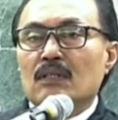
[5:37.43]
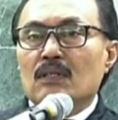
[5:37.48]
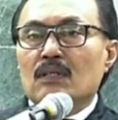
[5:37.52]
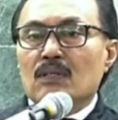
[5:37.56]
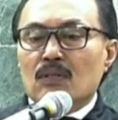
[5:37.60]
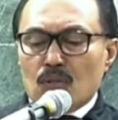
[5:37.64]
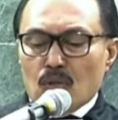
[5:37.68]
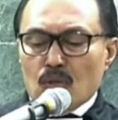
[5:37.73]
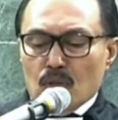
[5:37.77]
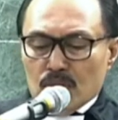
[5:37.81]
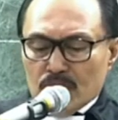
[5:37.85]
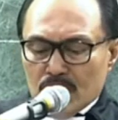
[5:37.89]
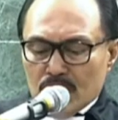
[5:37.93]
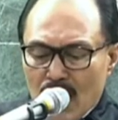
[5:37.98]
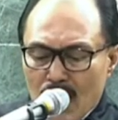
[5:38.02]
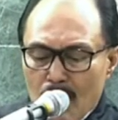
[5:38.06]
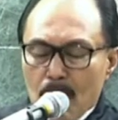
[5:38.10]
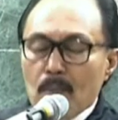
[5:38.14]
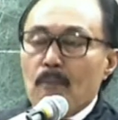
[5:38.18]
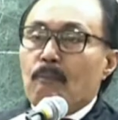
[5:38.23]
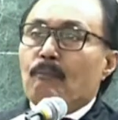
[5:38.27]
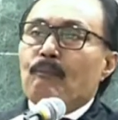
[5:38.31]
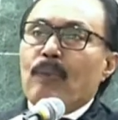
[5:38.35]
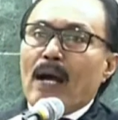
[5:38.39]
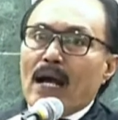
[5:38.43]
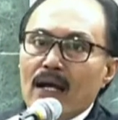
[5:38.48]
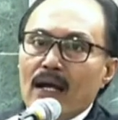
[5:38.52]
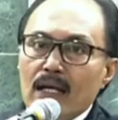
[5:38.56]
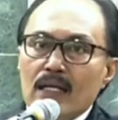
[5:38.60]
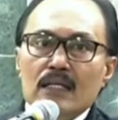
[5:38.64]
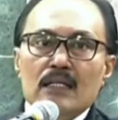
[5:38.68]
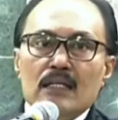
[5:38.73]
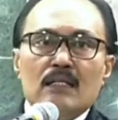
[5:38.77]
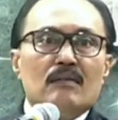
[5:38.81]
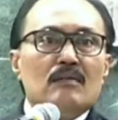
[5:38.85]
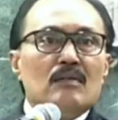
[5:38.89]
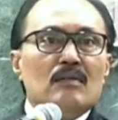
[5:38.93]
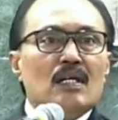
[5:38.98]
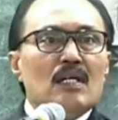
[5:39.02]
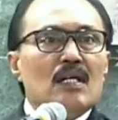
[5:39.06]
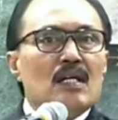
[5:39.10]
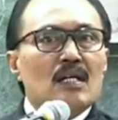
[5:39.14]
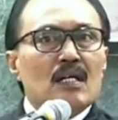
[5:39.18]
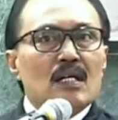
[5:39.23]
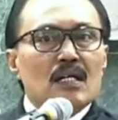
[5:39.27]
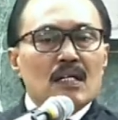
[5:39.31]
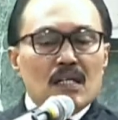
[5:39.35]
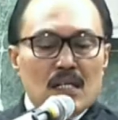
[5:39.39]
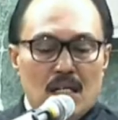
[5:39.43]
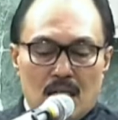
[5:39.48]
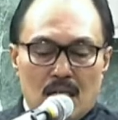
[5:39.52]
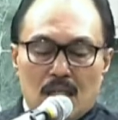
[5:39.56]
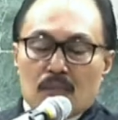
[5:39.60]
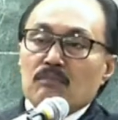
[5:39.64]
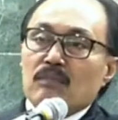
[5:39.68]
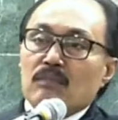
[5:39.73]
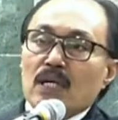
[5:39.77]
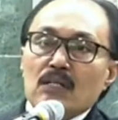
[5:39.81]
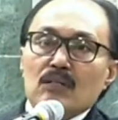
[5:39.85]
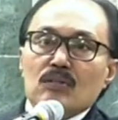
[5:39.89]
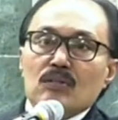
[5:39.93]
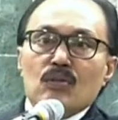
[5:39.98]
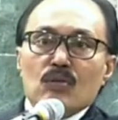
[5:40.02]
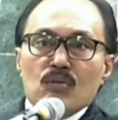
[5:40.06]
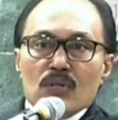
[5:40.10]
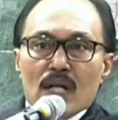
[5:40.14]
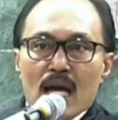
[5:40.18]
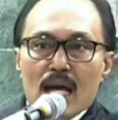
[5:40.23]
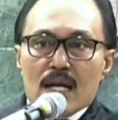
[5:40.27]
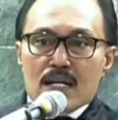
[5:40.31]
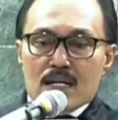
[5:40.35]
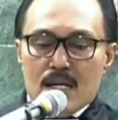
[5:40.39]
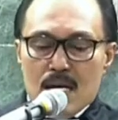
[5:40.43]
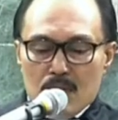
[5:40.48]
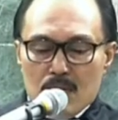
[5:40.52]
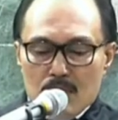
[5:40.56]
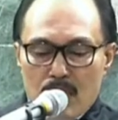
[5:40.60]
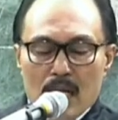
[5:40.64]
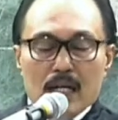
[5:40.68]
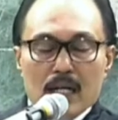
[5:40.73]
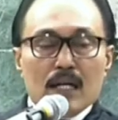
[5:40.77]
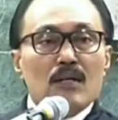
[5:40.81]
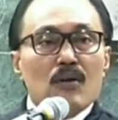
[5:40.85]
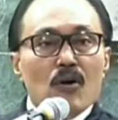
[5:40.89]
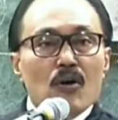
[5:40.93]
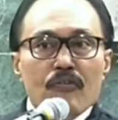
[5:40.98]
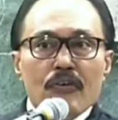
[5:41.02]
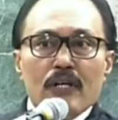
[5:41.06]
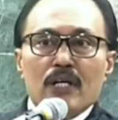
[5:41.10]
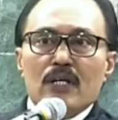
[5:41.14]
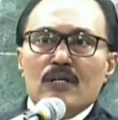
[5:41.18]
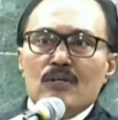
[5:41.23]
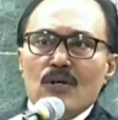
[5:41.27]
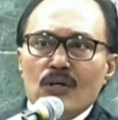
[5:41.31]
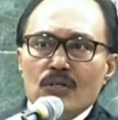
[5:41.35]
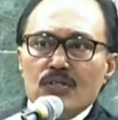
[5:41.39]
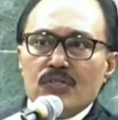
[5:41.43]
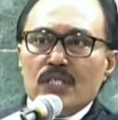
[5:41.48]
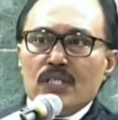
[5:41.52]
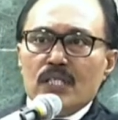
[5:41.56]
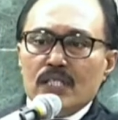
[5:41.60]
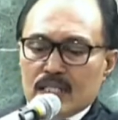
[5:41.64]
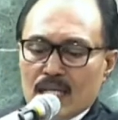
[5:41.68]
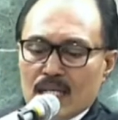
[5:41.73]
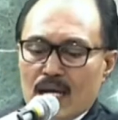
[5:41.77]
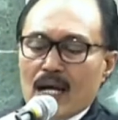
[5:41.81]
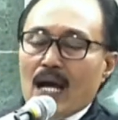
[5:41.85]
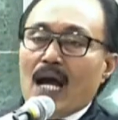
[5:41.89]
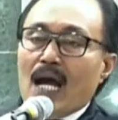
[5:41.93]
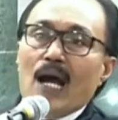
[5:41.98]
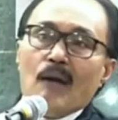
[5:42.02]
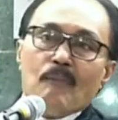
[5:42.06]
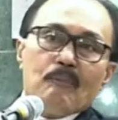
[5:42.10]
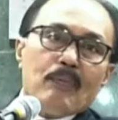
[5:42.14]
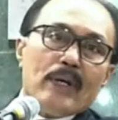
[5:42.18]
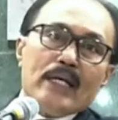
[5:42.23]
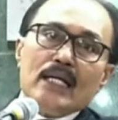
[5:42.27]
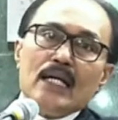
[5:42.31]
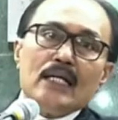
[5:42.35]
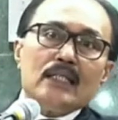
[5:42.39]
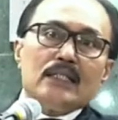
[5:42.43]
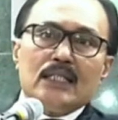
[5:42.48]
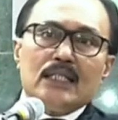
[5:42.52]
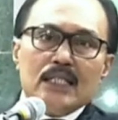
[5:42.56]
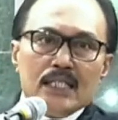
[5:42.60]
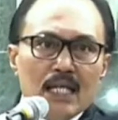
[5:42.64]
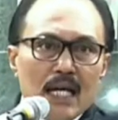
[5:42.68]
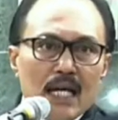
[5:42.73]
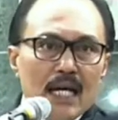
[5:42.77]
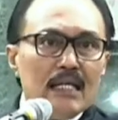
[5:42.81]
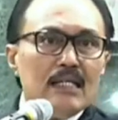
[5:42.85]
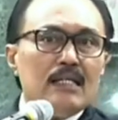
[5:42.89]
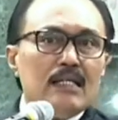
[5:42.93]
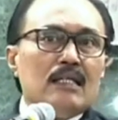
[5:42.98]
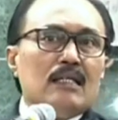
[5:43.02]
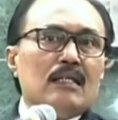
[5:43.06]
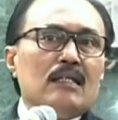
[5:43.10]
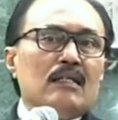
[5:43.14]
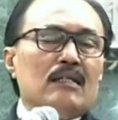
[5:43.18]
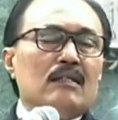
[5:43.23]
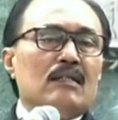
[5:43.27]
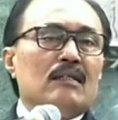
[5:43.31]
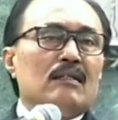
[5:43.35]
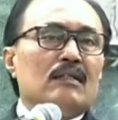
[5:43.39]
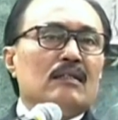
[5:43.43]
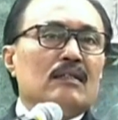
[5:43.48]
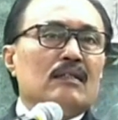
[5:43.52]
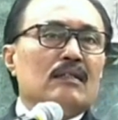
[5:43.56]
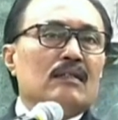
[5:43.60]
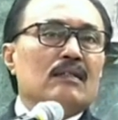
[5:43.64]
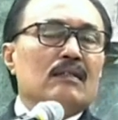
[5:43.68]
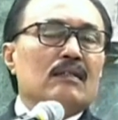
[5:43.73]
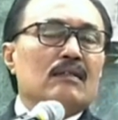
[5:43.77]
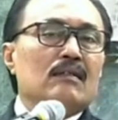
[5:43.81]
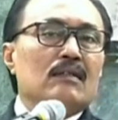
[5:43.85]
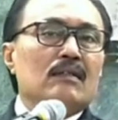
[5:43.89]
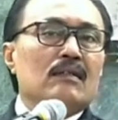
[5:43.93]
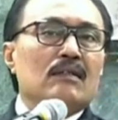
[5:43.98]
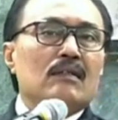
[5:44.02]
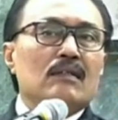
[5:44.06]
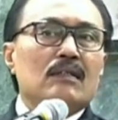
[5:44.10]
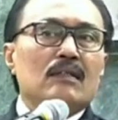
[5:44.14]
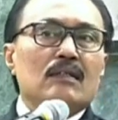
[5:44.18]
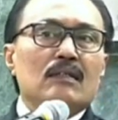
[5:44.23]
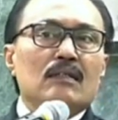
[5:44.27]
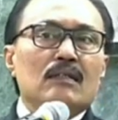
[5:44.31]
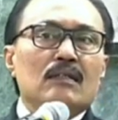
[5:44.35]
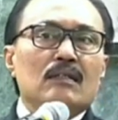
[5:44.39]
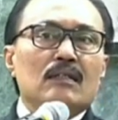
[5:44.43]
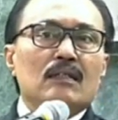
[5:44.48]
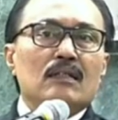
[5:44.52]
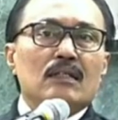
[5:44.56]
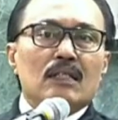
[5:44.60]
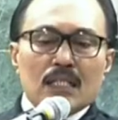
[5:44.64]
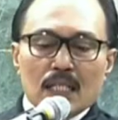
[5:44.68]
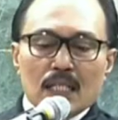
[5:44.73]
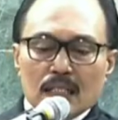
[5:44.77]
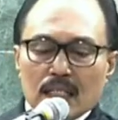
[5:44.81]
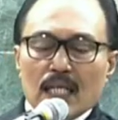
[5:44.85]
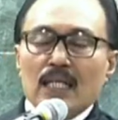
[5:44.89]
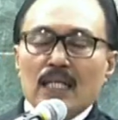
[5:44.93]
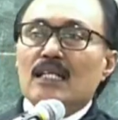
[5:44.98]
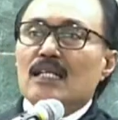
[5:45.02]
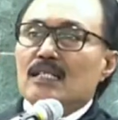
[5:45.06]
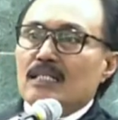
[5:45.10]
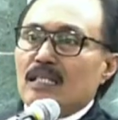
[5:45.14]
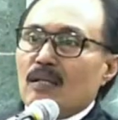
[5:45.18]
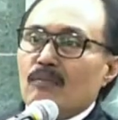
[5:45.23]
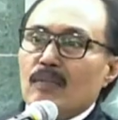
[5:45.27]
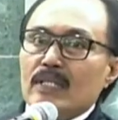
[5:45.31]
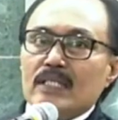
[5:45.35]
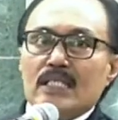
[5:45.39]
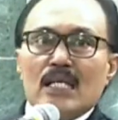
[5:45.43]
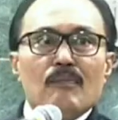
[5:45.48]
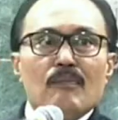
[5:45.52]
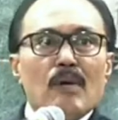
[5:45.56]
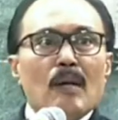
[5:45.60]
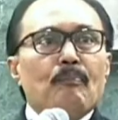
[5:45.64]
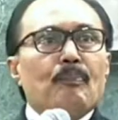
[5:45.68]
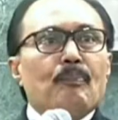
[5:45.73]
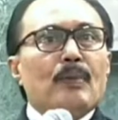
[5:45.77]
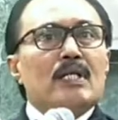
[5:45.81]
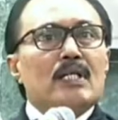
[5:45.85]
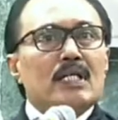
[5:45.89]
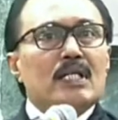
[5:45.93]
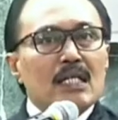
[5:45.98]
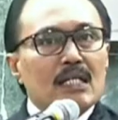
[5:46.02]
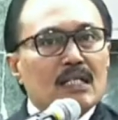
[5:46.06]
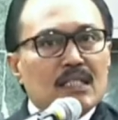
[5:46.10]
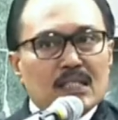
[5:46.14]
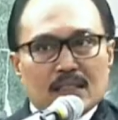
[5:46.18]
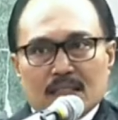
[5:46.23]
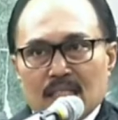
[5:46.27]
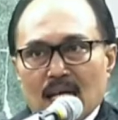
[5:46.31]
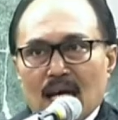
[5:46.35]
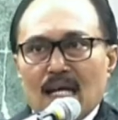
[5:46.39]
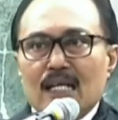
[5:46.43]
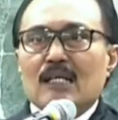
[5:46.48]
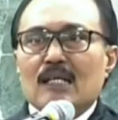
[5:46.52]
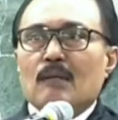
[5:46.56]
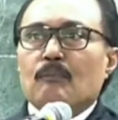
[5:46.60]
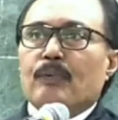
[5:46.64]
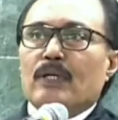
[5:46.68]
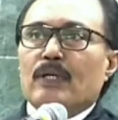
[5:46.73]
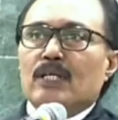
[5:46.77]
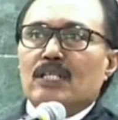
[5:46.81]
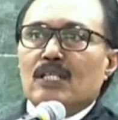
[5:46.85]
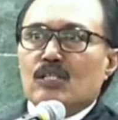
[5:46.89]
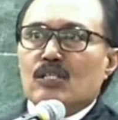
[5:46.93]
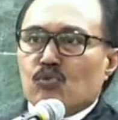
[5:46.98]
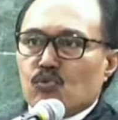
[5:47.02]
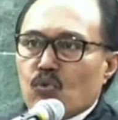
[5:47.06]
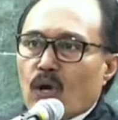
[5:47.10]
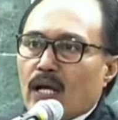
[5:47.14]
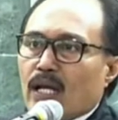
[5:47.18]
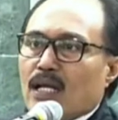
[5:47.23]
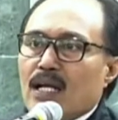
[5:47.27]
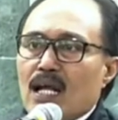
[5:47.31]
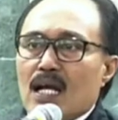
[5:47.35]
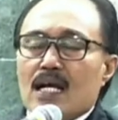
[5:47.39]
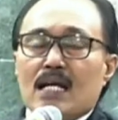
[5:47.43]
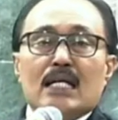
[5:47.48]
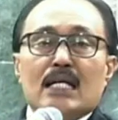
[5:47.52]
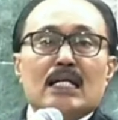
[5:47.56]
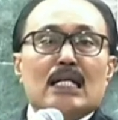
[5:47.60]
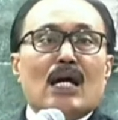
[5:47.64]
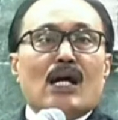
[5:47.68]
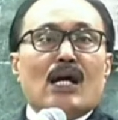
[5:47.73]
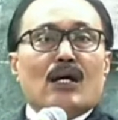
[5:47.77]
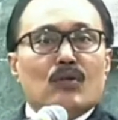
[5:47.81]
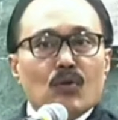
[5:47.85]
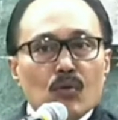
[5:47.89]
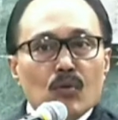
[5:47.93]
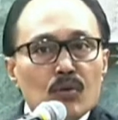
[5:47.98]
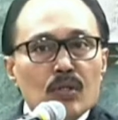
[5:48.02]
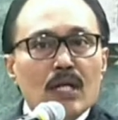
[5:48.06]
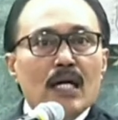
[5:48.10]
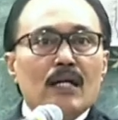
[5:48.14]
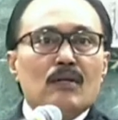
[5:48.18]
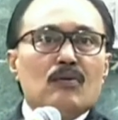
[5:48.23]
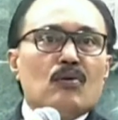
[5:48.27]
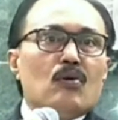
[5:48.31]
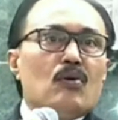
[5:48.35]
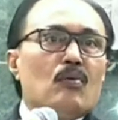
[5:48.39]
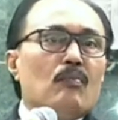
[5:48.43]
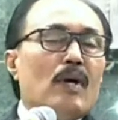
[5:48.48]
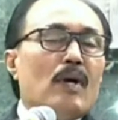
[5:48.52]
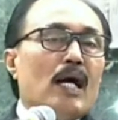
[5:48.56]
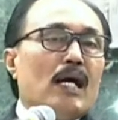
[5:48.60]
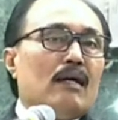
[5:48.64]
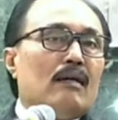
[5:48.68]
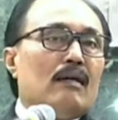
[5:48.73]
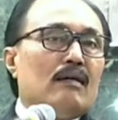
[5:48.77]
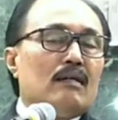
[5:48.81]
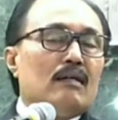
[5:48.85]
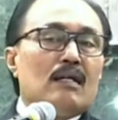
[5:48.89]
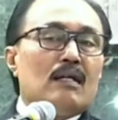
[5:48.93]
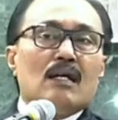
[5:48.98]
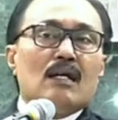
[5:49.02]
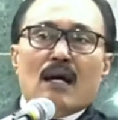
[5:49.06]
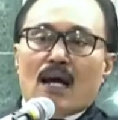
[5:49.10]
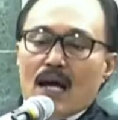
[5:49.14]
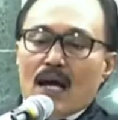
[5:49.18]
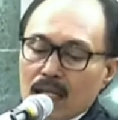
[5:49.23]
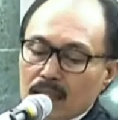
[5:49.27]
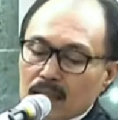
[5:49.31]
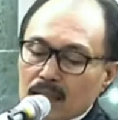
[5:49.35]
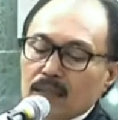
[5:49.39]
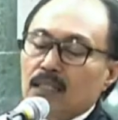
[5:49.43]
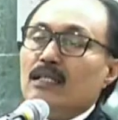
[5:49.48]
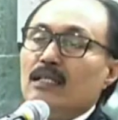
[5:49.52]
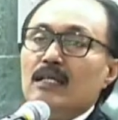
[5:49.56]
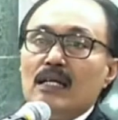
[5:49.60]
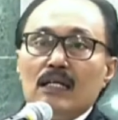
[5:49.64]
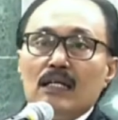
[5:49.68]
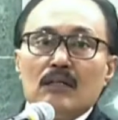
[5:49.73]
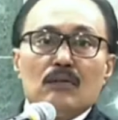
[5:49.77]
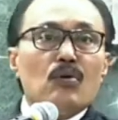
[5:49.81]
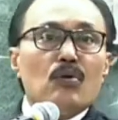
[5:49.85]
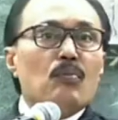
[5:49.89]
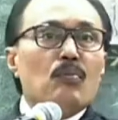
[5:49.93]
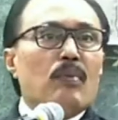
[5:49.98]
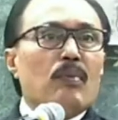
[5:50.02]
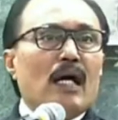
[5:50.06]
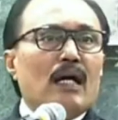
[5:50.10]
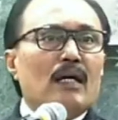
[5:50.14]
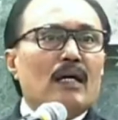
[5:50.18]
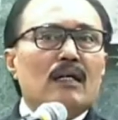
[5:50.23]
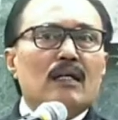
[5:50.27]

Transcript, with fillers: Kok sampai menggunakan bahkan overdosis? Apa yang terjadi? Kita ini sama-sama pergi ke sana, pergi suarakan no narkoba, anti narkoba.